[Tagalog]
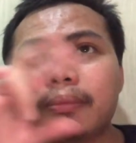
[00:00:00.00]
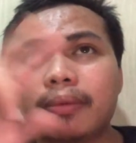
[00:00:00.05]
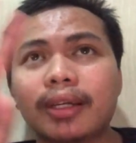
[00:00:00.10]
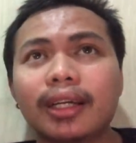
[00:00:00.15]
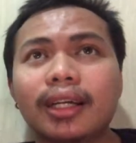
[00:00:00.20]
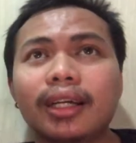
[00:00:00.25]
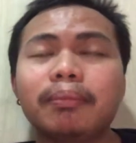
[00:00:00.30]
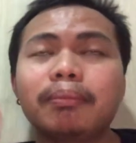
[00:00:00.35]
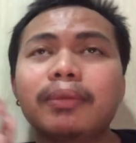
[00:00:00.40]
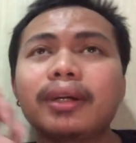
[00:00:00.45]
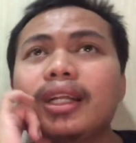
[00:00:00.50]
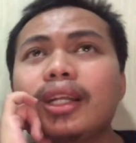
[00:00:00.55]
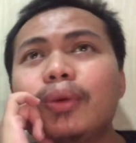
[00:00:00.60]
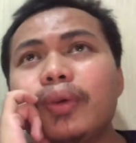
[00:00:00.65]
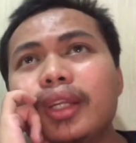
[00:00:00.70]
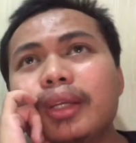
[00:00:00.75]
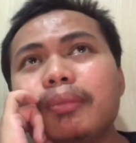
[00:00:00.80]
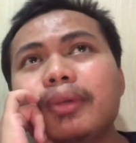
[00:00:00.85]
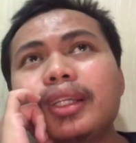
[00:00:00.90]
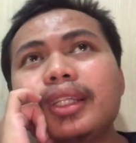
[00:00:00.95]
Pang, uh,
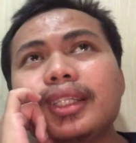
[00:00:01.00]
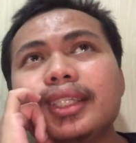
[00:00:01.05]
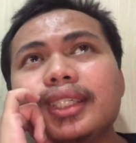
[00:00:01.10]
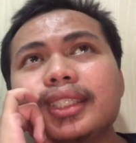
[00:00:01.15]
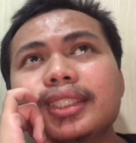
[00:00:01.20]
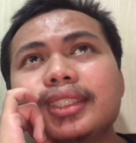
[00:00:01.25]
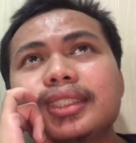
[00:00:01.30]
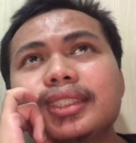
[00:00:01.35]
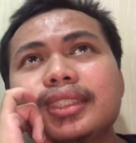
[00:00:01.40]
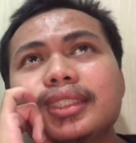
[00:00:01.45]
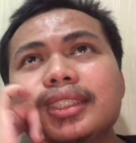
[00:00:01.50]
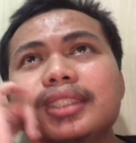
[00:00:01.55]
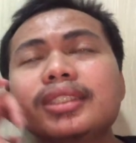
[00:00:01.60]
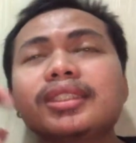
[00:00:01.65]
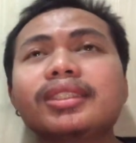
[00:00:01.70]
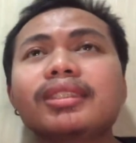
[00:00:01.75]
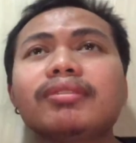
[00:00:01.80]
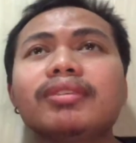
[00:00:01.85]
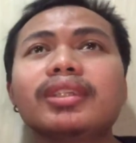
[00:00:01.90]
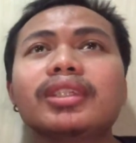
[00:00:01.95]
pangalawa naman is
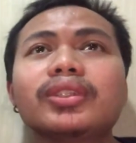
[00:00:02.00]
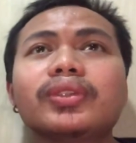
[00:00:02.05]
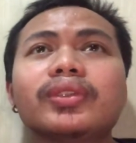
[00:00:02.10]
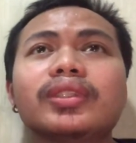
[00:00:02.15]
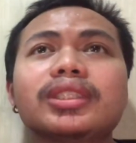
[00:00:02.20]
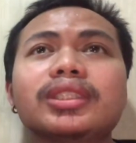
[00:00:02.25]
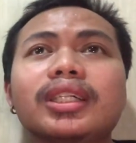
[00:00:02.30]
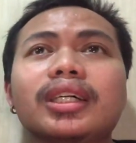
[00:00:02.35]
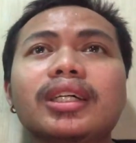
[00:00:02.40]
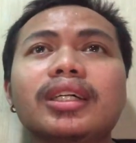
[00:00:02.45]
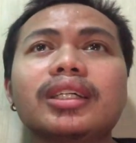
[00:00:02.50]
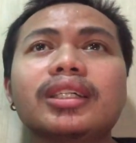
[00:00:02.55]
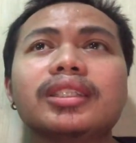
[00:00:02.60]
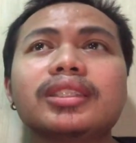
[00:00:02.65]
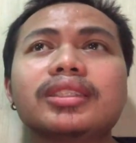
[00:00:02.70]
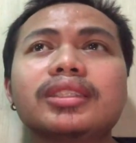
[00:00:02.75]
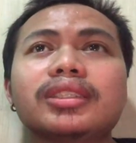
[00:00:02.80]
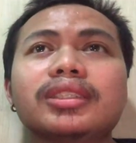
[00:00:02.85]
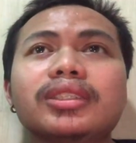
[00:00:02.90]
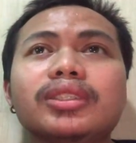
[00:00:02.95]
since na-build ko na siya
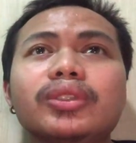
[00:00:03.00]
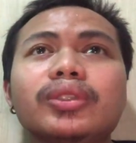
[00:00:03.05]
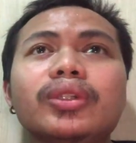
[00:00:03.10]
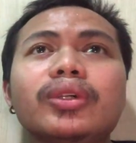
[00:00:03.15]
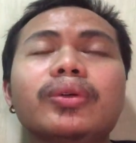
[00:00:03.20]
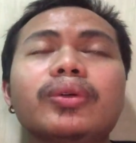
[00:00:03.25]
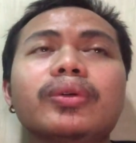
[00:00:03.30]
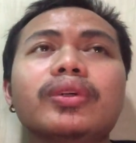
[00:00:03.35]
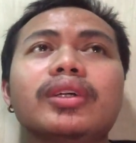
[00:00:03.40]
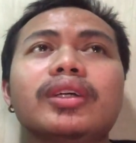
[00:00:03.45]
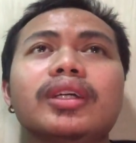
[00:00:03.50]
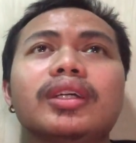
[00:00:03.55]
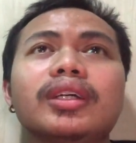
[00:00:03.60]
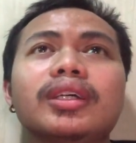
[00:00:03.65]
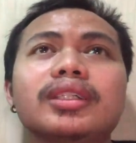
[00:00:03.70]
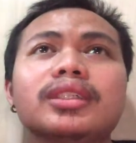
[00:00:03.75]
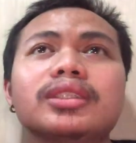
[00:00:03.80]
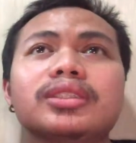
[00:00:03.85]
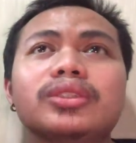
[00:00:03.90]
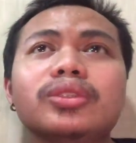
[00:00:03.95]
is you know,
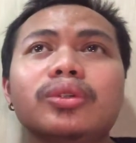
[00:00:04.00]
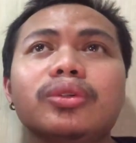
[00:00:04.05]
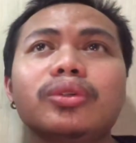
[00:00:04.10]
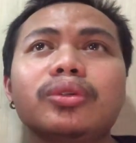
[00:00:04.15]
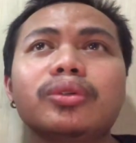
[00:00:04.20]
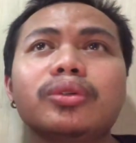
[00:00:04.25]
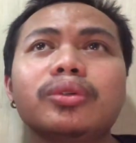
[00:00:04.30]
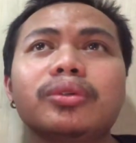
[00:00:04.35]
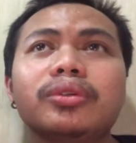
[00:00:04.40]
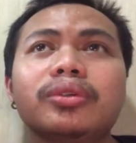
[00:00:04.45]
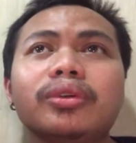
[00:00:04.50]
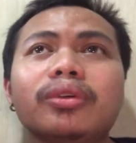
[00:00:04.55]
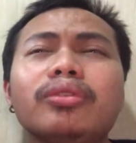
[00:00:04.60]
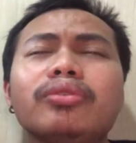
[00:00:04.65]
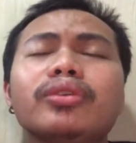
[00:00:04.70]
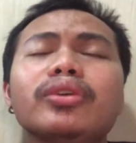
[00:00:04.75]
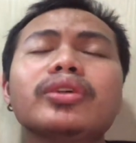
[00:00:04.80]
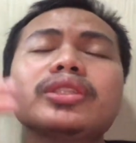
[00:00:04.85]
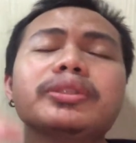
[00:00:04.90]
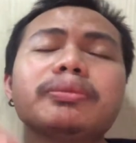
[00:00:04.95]
So,
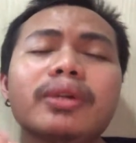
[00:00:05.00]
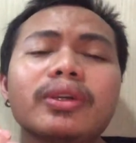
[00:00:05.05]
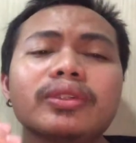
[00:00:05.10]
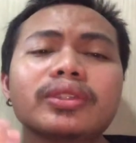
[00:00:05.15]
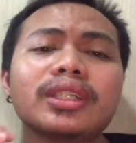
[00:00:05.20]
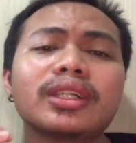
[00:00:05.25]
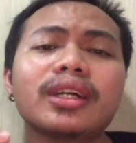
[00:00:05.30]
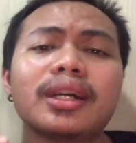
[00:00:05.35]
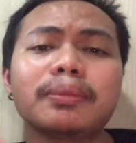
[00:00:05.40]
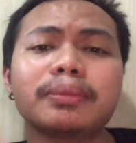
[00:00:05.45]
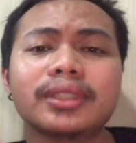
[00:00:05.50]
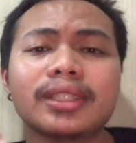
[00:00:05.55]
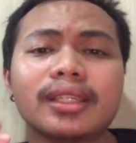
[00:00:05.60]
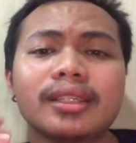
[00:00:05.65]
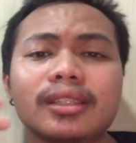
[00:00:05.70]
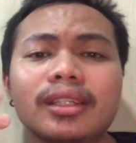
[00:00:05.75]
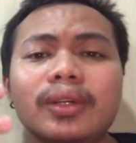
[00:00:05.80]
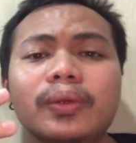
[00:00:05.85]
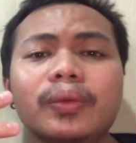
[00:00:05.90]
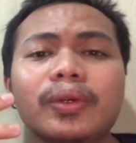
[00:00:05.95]
of course, meron siyang ups
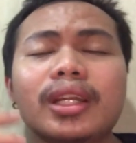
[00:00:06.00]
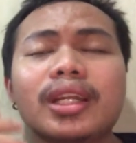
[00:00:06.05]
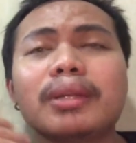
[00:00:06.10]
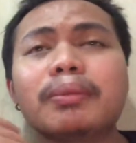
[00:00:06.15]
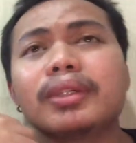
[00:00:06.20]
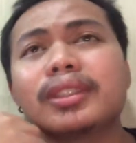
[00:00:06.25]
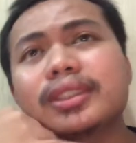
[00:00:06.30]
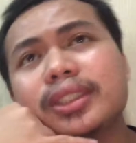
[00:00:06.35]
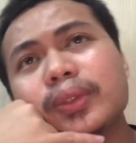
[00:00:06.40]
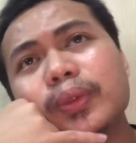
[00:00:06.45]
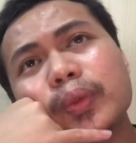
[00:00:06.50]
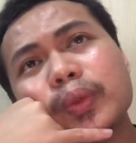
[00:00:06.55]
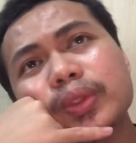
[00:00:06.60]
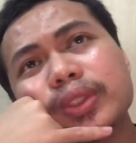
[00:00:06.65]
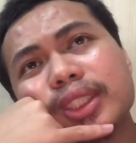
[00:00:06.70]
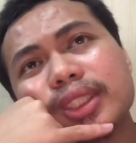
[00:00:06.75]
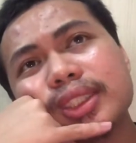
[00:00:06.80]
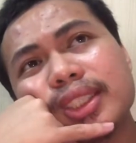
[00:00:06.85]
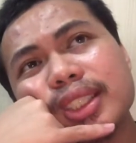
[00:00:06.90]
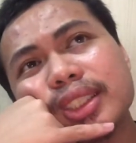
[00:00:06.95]
and daw Wala namang siguro
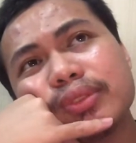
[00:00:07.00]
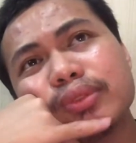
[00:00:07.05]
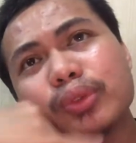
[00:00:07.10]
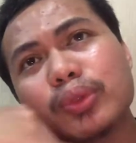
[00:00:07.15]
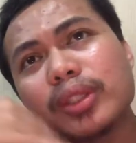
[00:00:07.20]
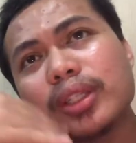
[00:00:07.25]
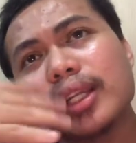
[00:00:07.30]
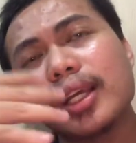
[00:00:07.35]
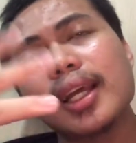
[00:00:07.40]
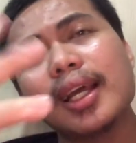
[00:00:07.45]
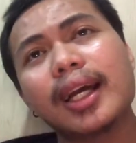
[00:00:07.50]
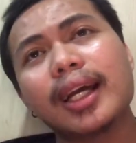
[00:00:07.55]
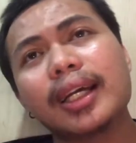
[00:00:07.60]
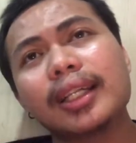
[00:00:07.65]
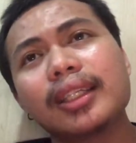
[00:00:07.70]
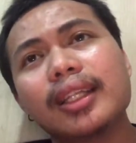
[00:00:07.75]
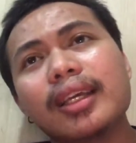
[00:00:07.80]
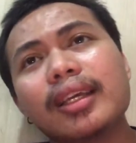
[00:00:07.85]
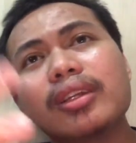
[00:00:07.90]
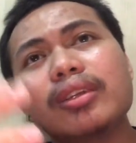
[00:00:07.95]
successful.
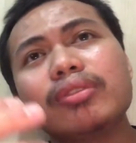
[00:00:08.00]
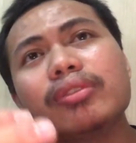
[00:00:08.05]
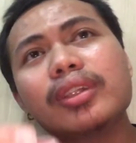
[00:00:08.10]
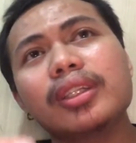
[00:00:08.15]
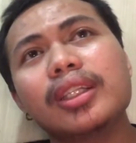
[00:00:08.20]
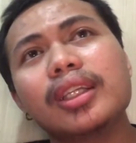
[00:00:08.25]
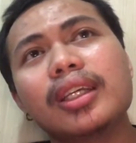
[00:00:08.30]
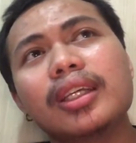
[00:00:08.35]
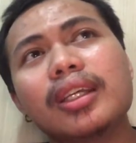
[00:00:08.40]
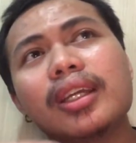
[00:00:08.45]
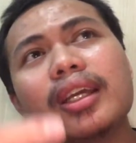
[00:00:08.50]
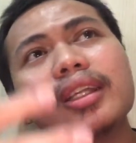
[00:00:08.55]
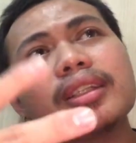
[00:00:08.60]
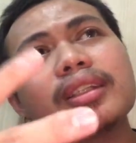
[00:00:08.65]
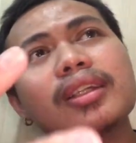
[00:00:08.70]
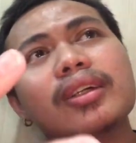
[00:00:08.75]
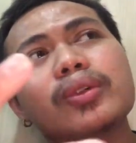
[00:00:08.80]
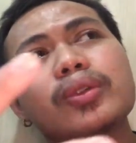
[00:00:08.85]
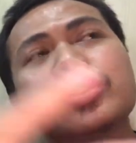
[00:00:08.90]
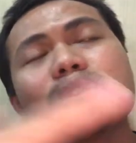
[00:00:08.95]
At the end of the day, right
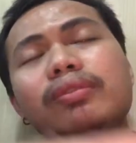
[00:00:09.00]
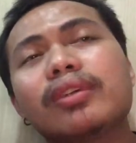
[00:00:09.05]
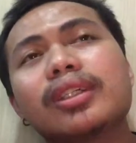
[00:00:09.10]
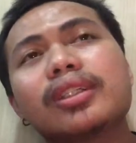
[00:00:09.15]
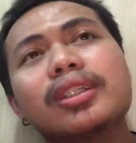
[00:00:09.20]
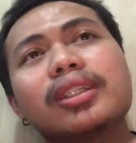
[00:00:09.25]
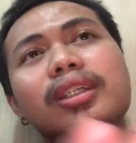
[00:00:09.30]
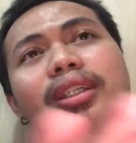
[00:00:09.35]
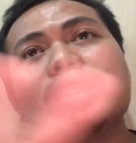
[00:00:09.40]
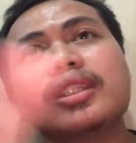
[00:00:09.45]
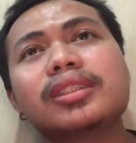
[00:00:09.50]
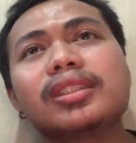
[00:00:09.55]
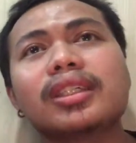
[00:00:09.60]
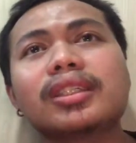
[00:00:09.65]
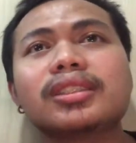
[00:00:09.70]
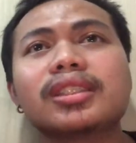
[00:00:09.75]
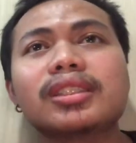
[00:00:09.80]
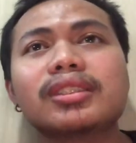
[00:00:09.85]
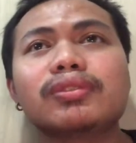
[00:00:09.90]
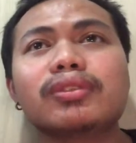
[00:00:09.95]
now, sobrang nagiging
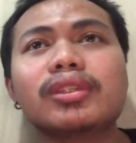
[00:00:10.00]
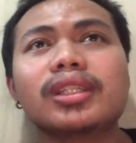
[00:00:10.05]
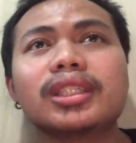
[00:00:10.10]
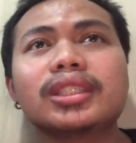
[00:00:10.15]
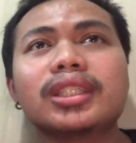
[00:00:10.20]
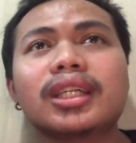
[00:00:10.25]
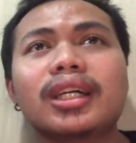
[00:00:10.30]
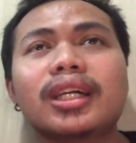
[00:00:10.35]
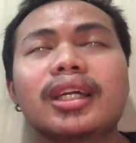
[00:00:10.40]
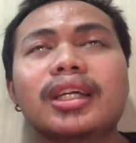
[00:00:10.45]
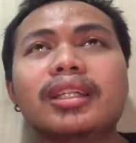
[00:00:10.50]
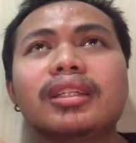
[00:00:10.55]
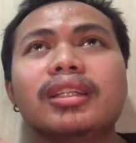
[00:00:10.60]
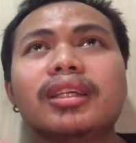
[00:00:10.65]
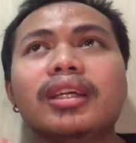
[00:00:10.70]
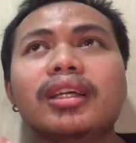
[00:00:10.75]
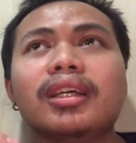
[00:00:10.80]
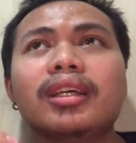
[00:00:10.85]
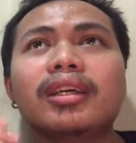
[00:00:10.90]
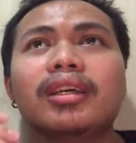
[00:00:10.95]
successful na siya. And,
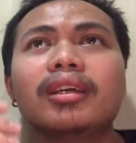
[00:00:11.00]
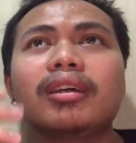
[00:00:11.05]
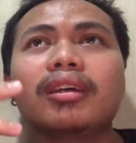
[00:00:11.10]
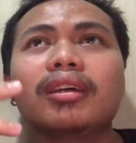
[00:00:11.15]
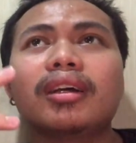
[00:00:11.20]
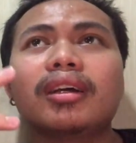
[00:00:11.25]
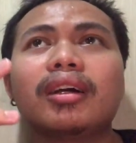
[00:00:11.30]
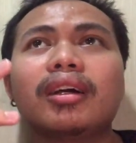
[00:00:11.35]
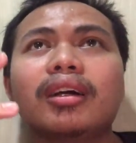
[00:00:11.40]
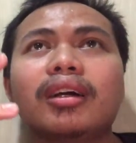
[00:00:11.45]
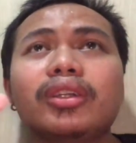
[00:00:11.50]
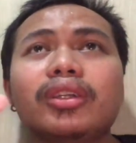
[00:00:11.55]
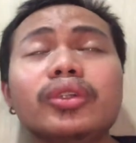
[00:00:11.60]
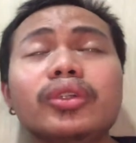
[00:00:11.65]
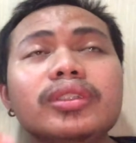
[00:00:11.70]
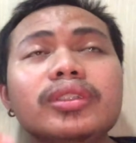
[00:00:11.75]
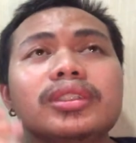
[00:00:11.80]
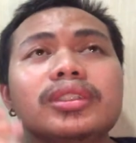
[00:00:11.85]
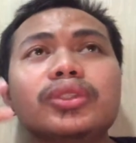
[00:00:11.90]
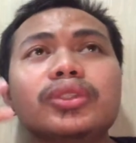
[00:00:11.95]
uh,
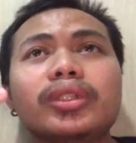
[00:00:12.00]
yun.